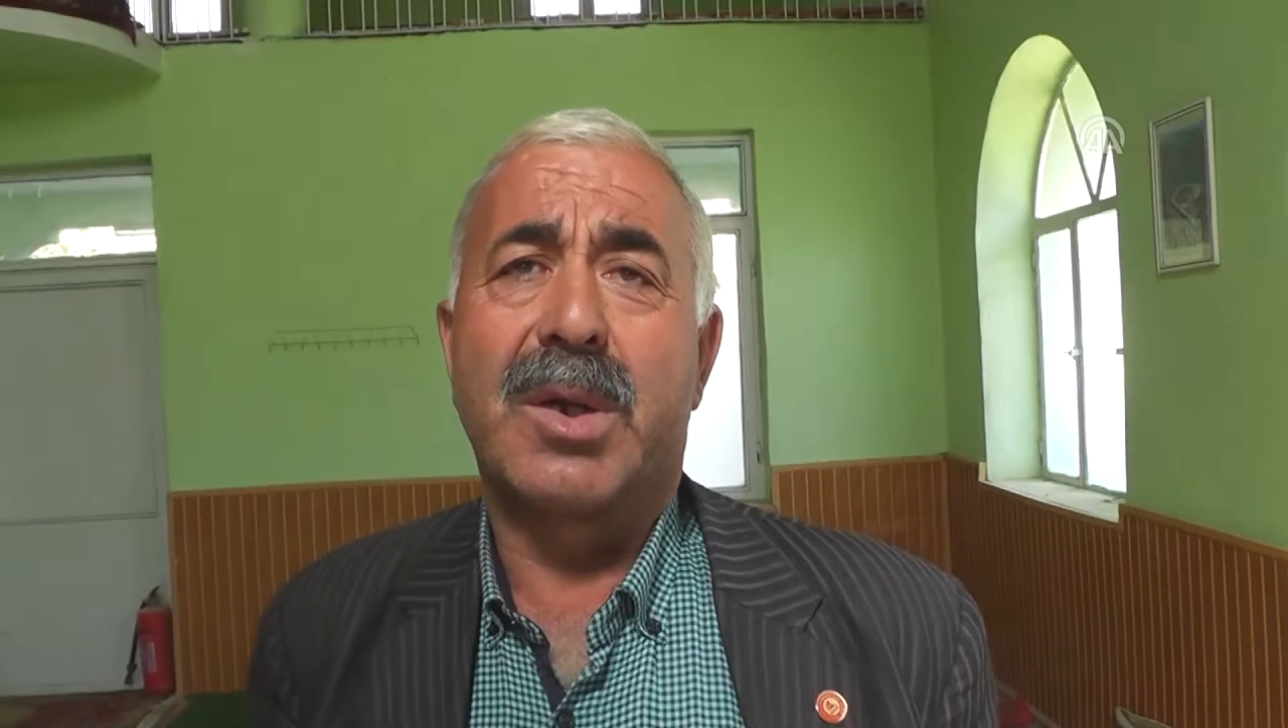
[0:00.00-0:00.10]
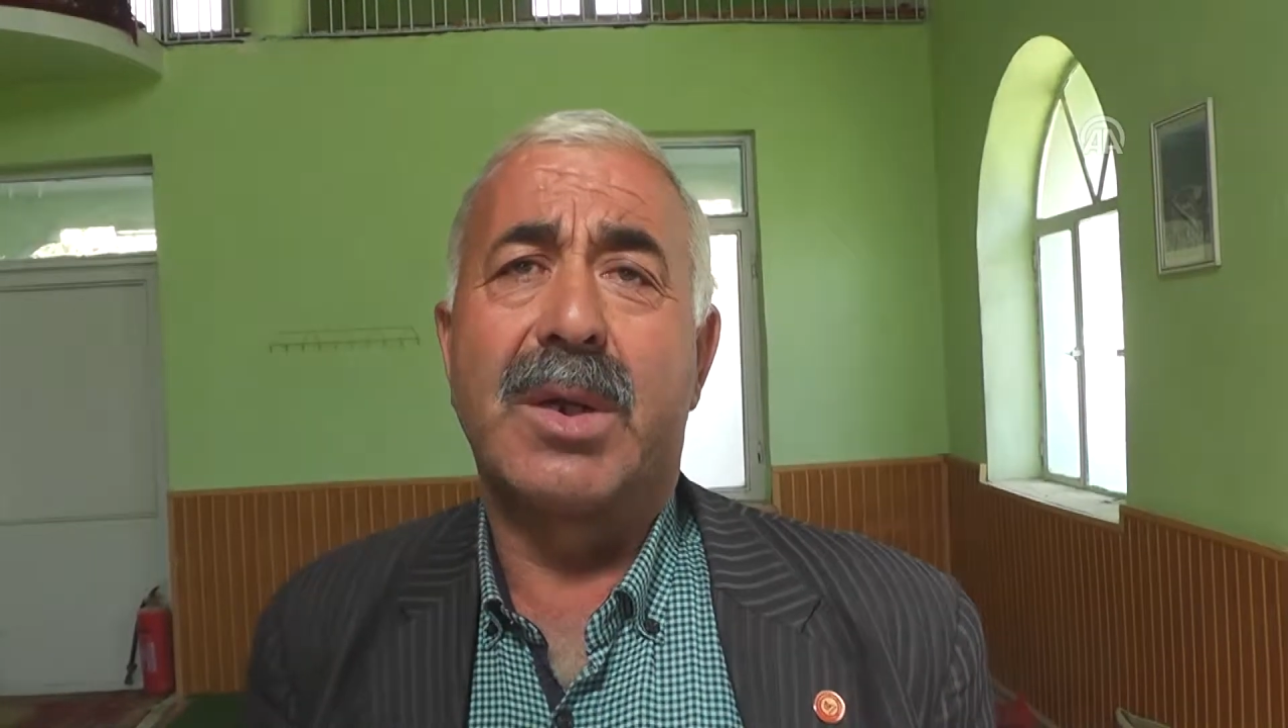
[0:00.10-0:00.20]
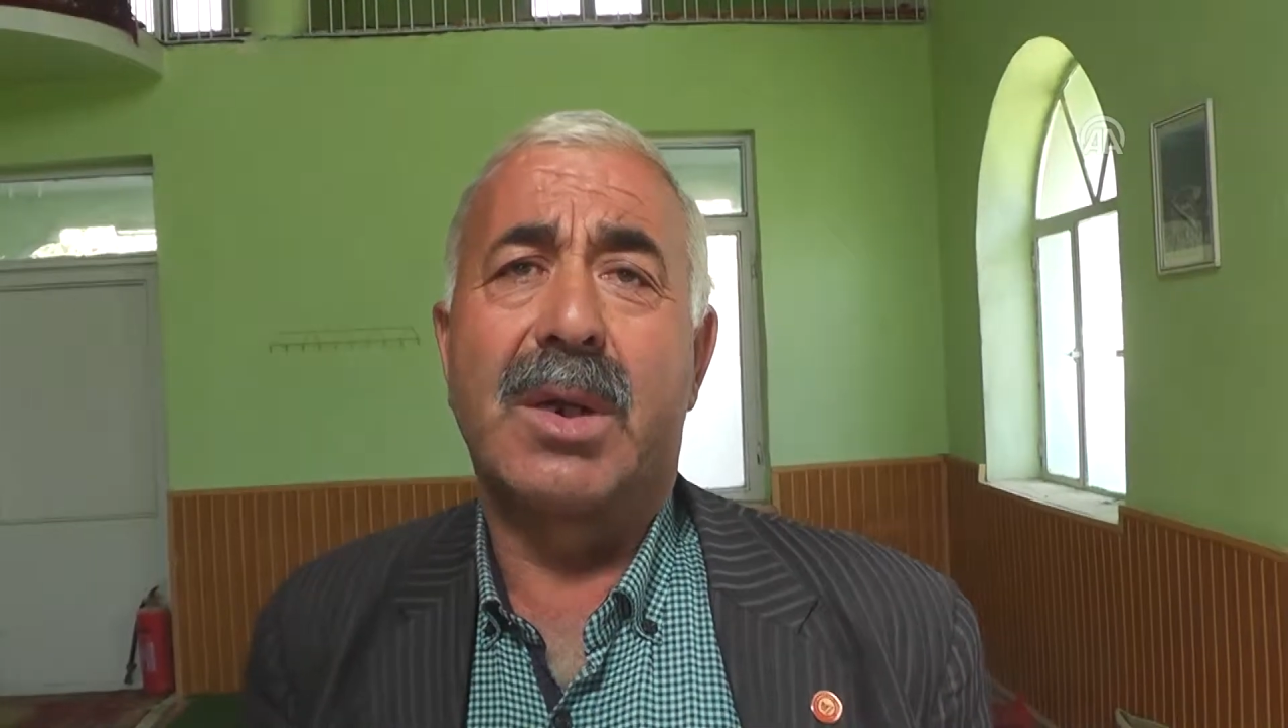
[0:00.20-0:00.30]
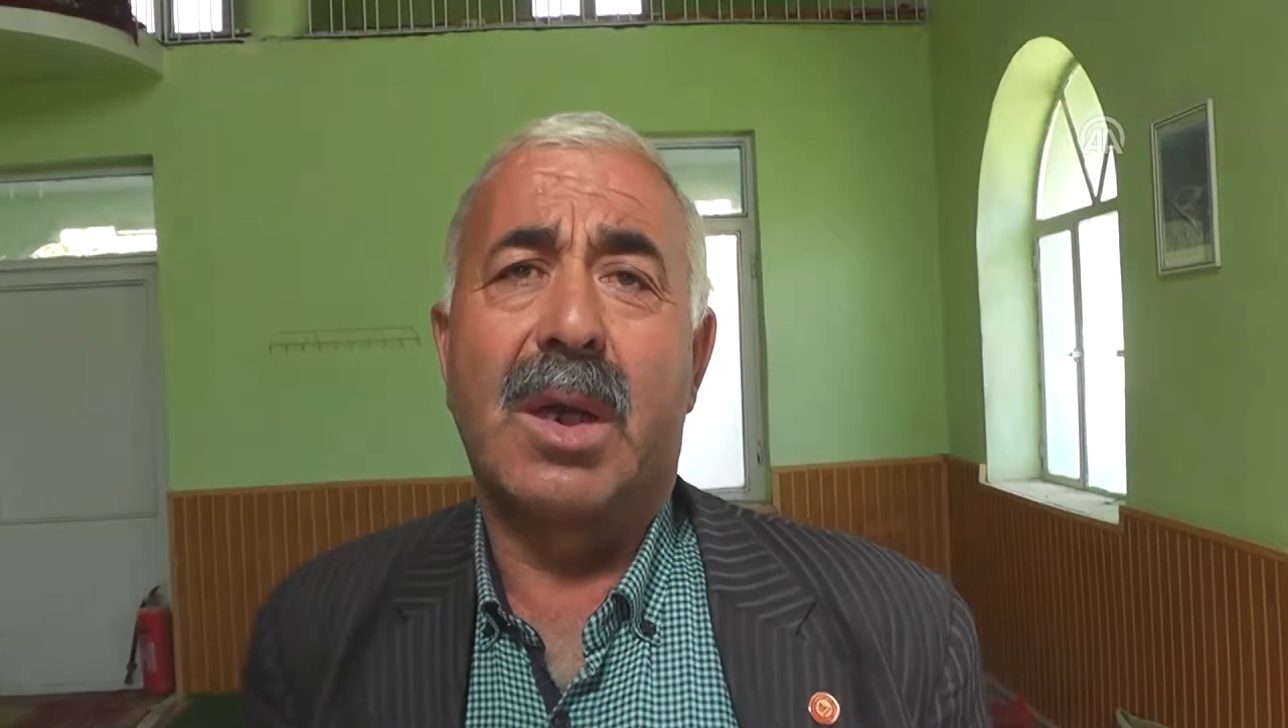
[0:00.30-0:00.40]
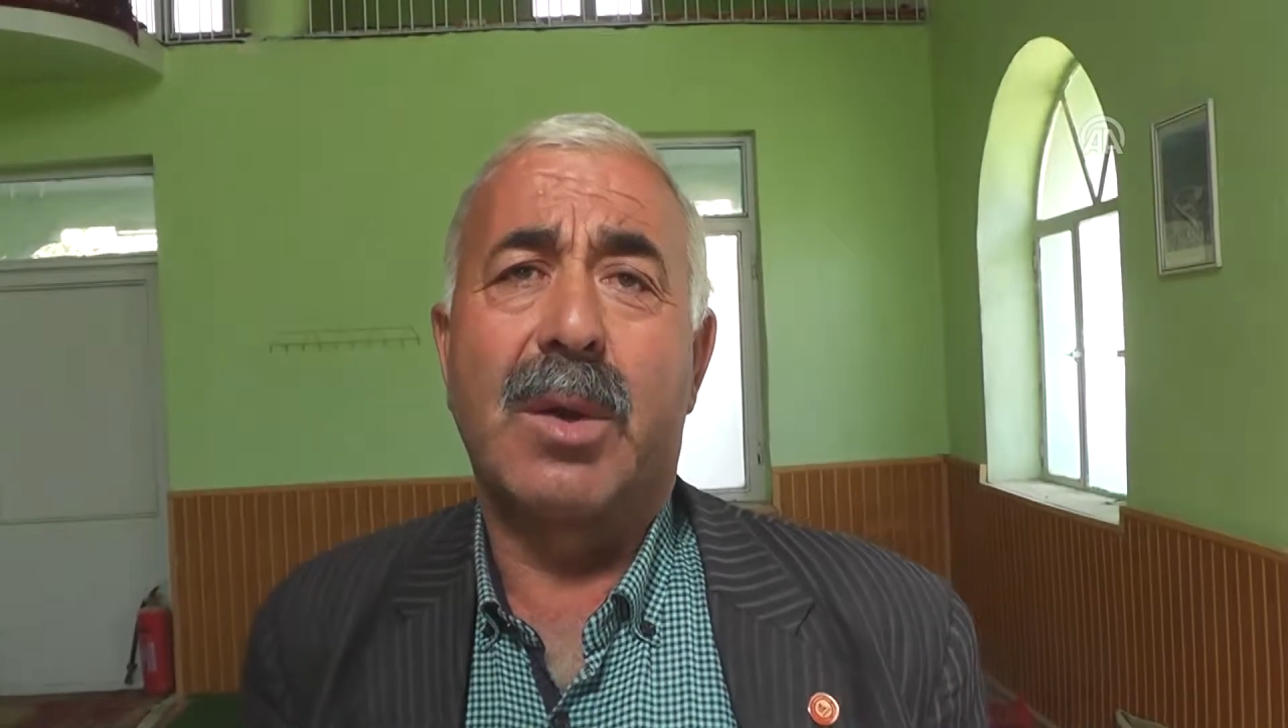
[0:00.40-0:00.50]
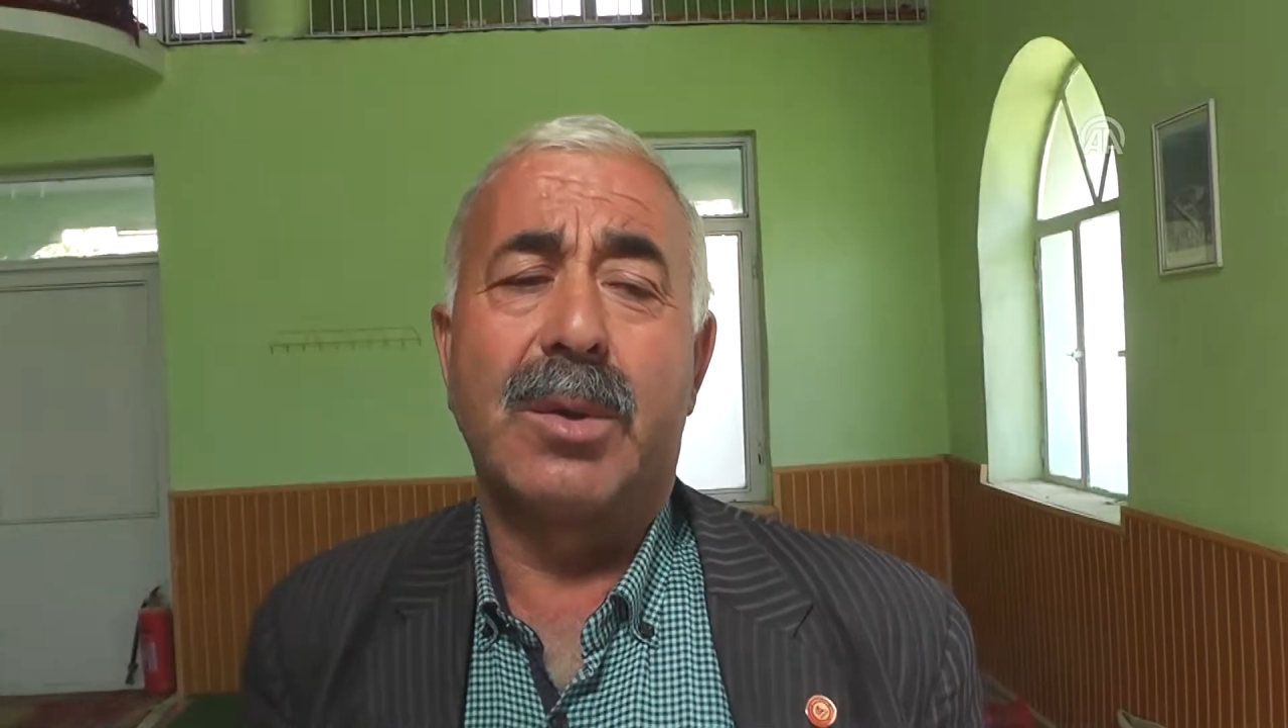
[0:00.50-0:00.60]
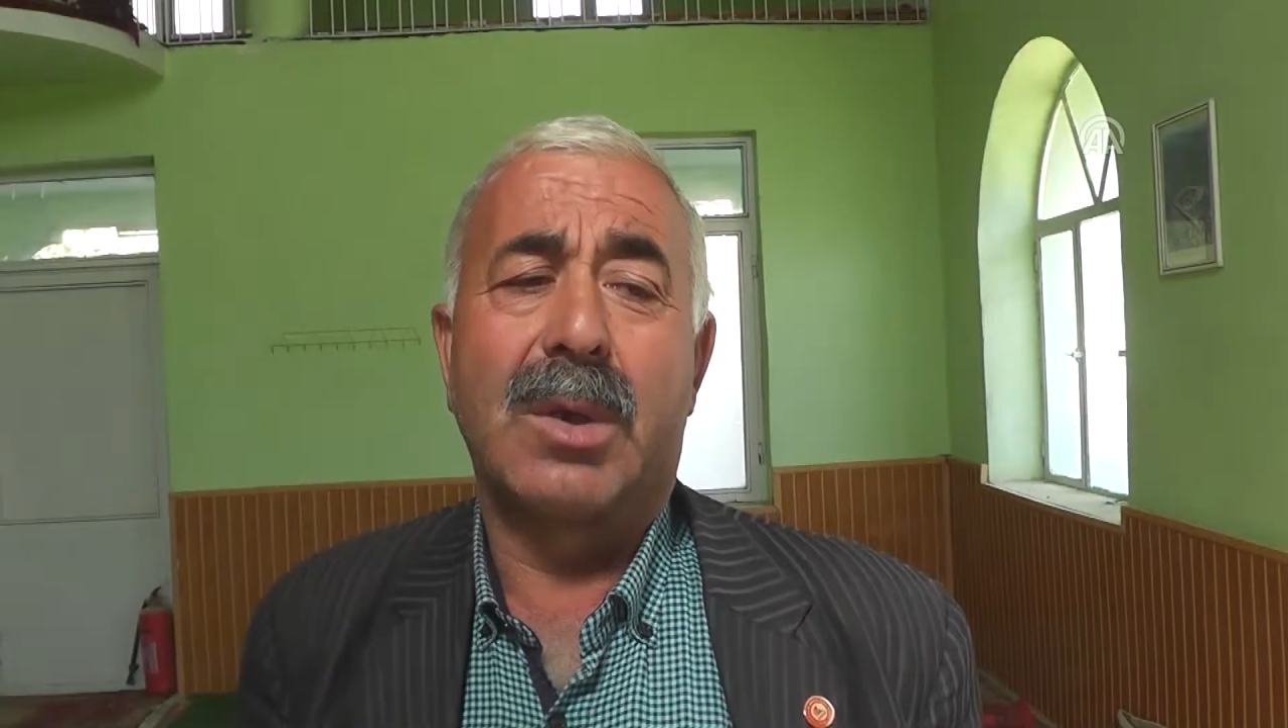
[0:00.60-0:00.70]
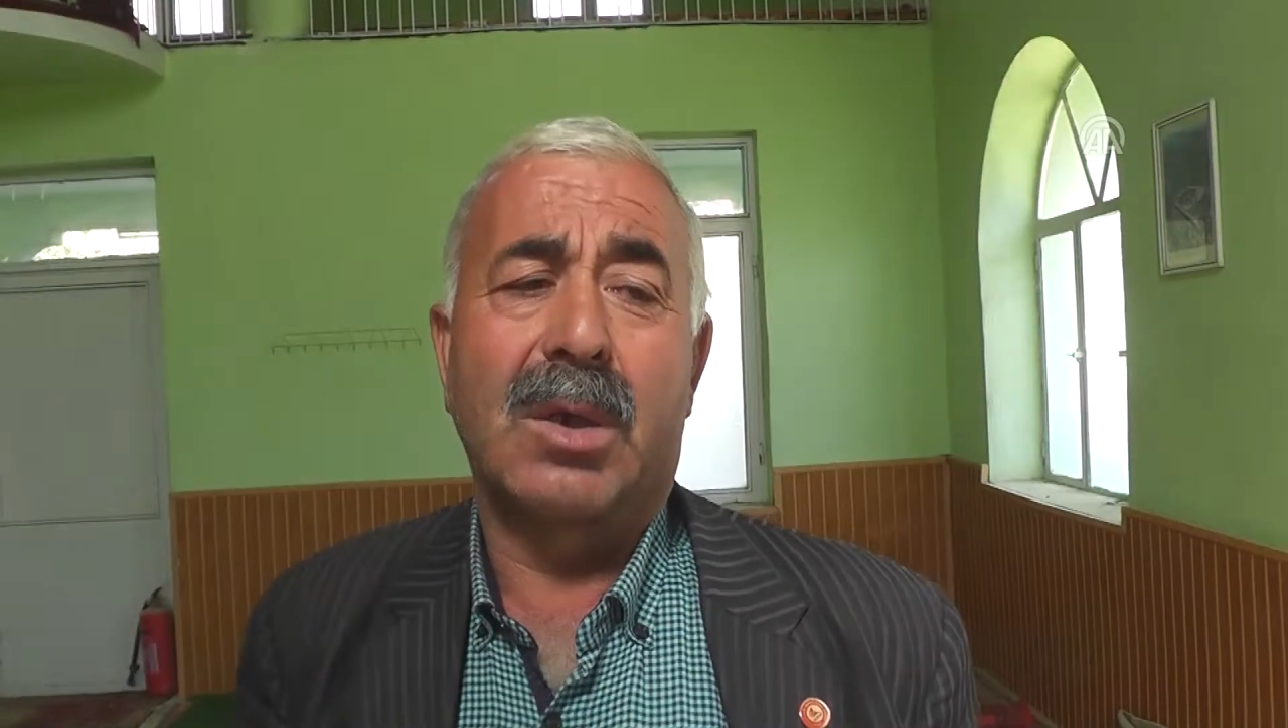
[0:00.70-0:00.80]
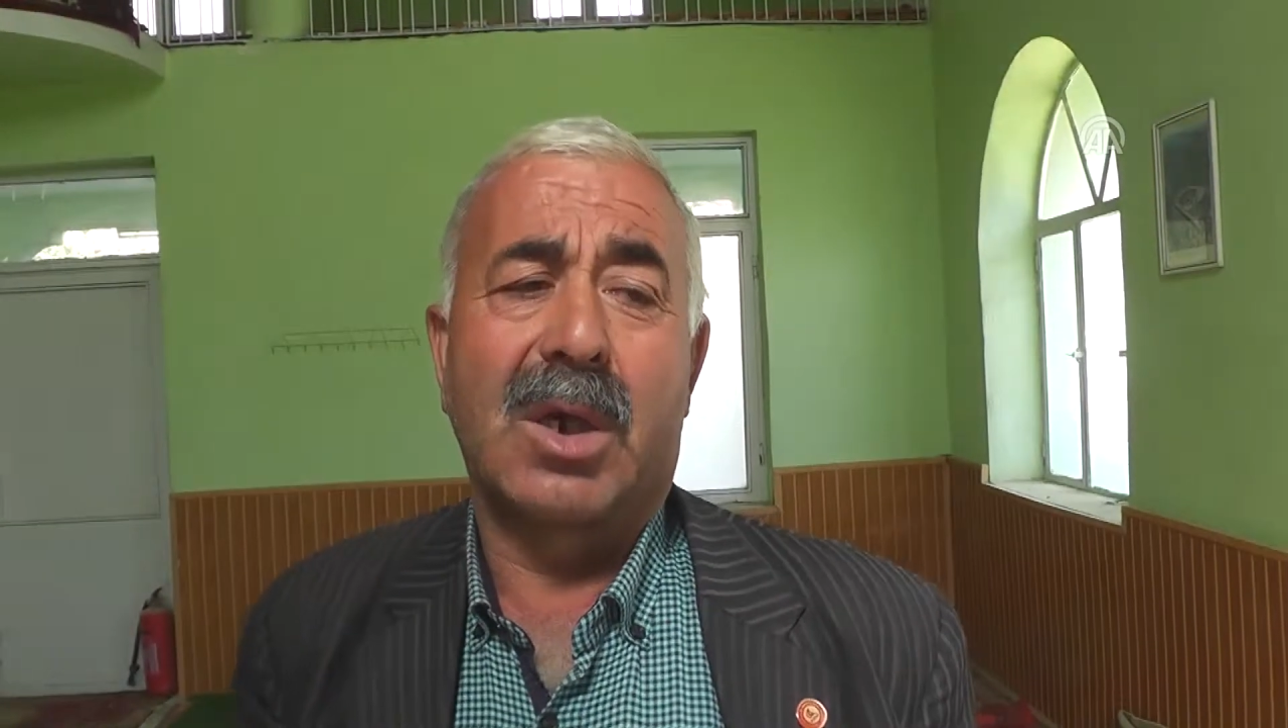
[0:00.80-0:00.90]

birinin evinden